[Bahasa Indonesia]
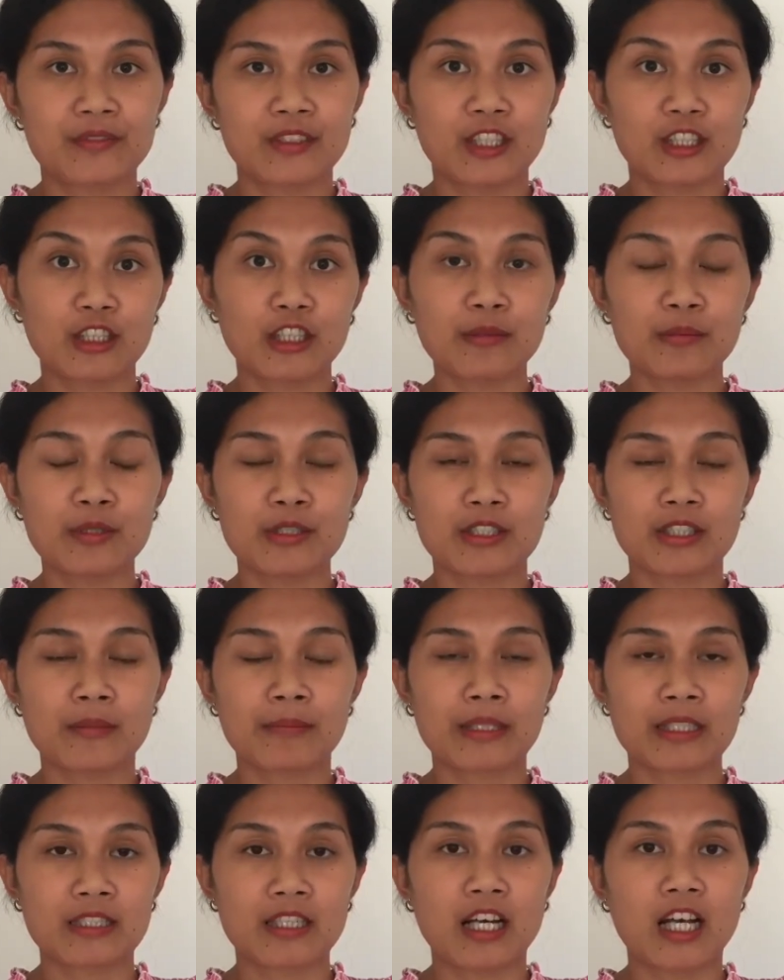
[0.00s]
Kita bisa
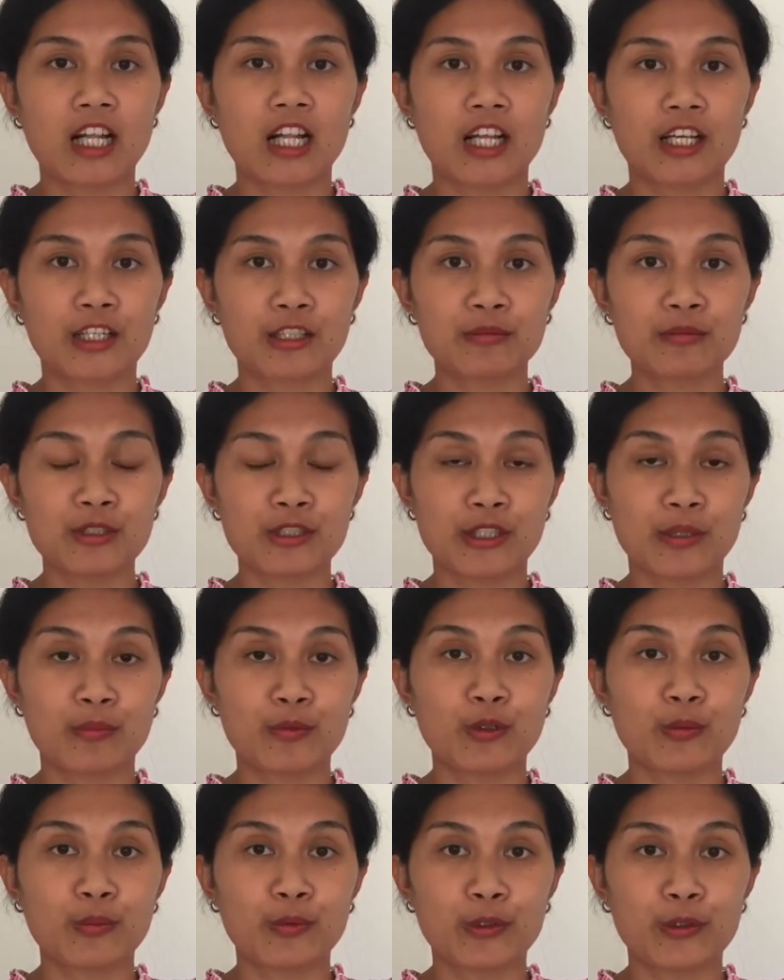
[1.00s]
pasang alarm
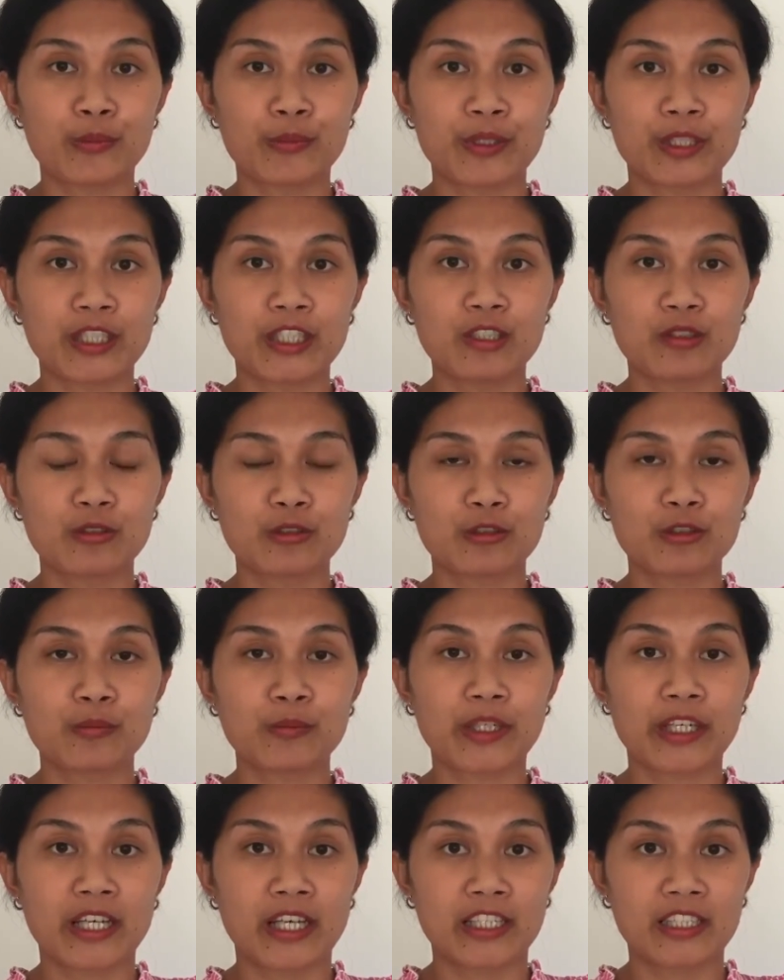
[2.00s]
setiap 20 menit untuk
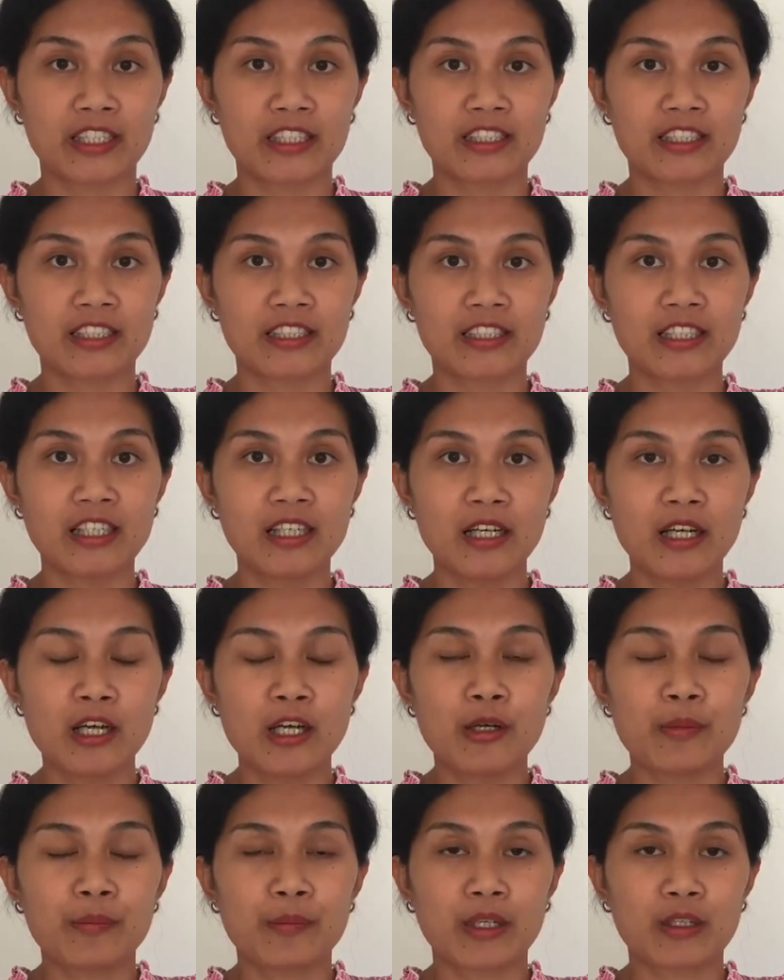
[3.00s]
mengingatkan kita
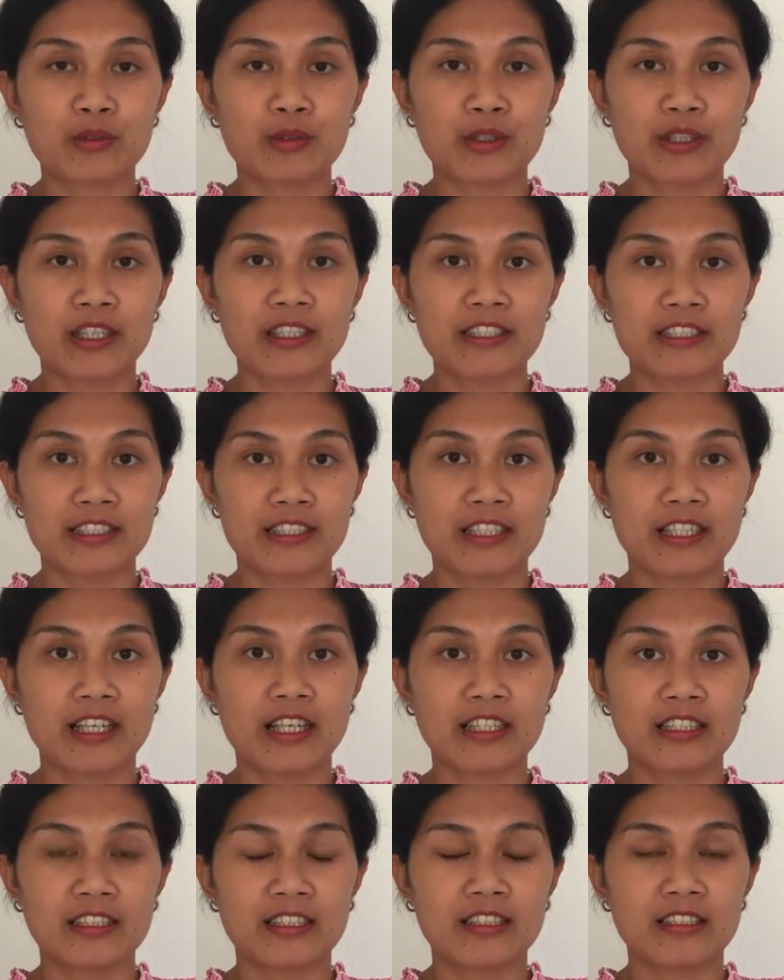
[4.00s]
melakukan
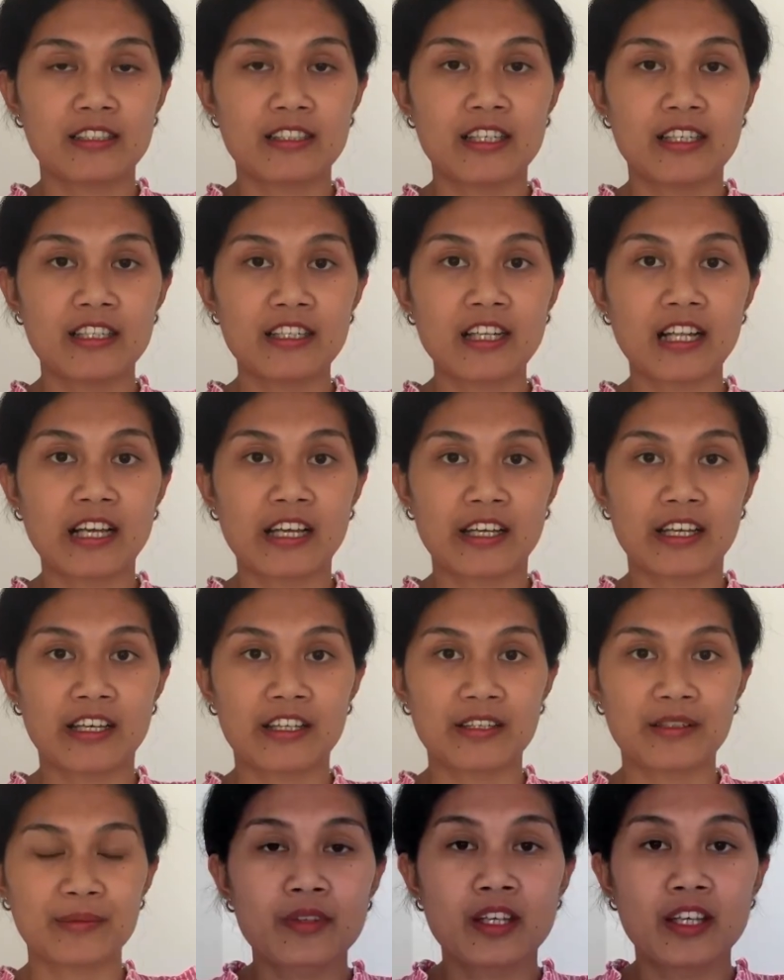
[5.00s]
istirahat dari
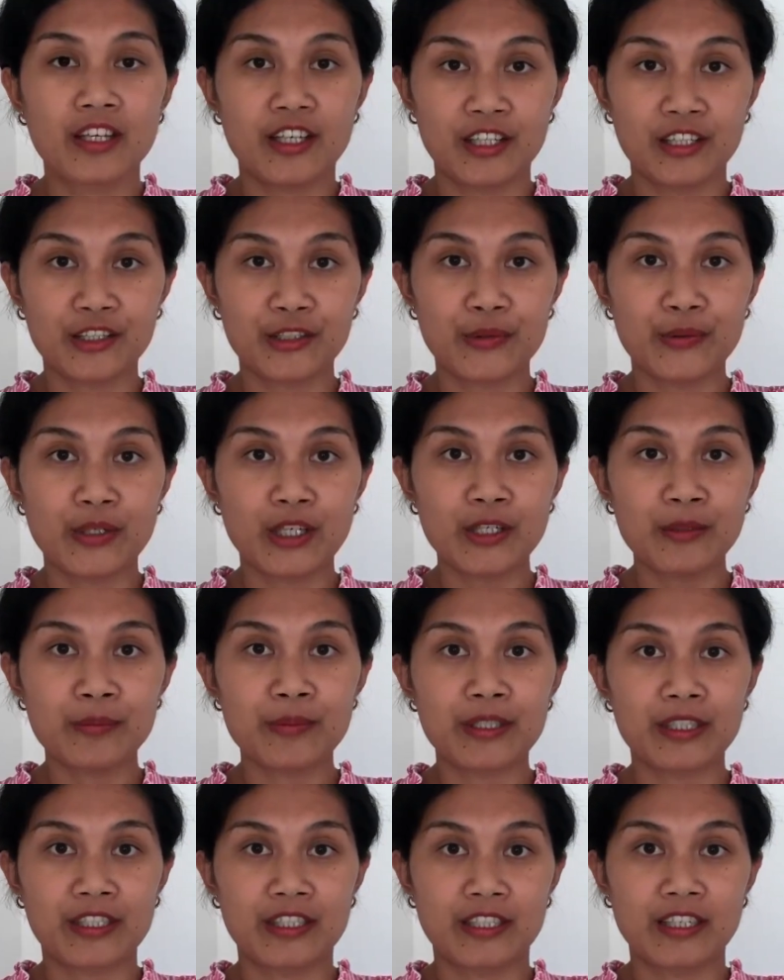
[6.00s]
layar. Yang kedua,
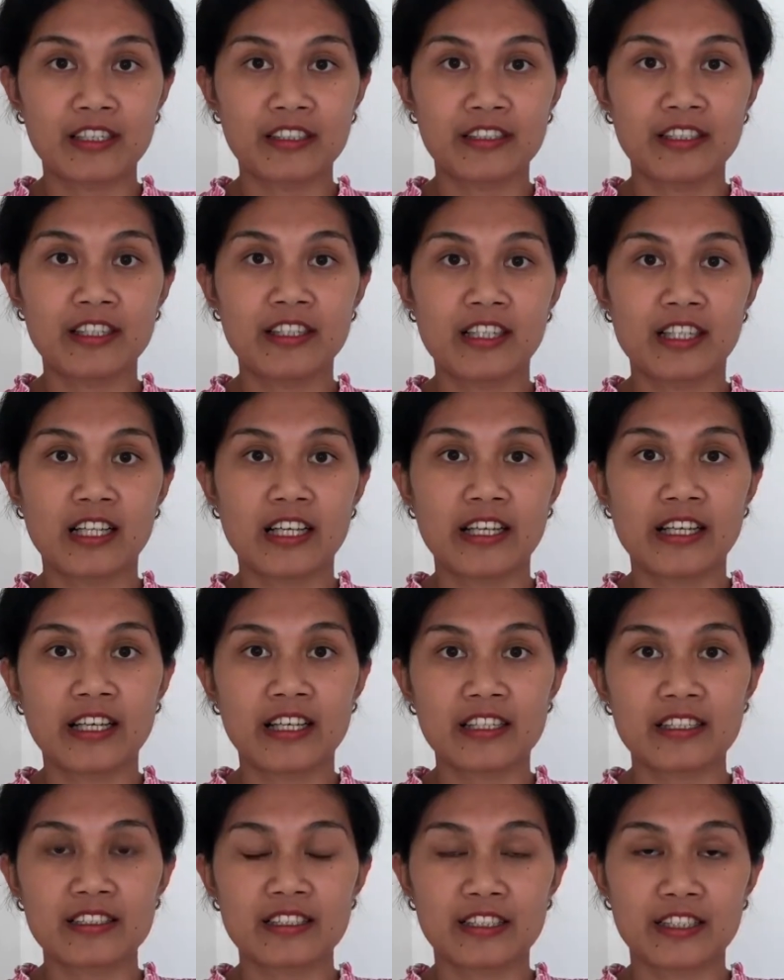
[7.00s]
bergerak dari
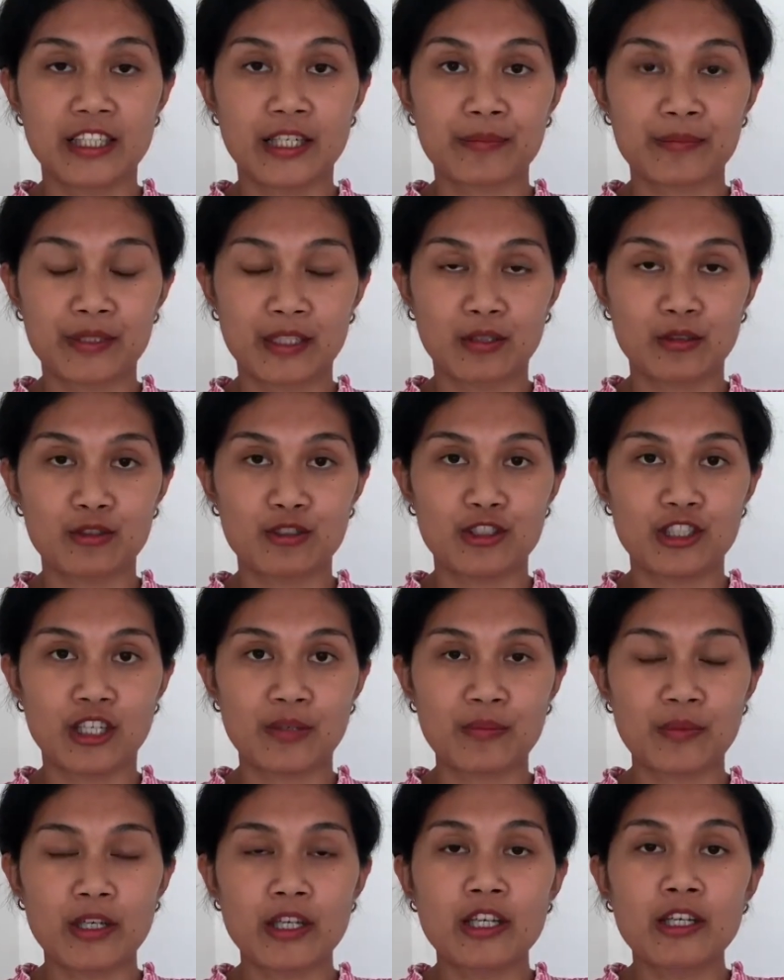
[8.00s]
layar setiap satu
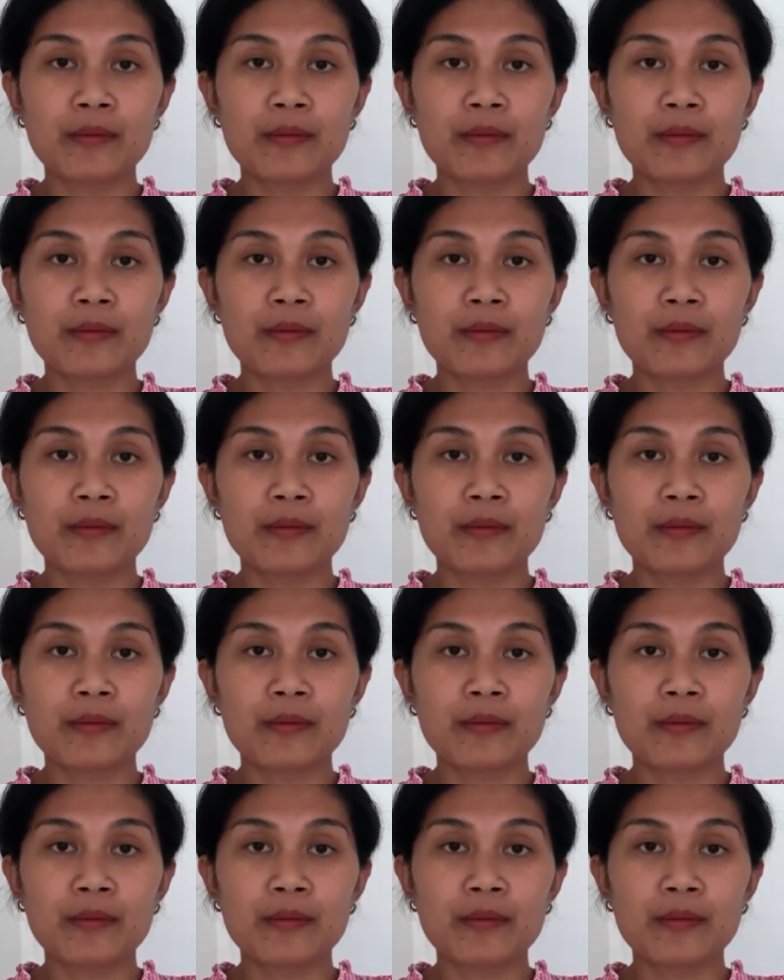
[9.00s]
jam.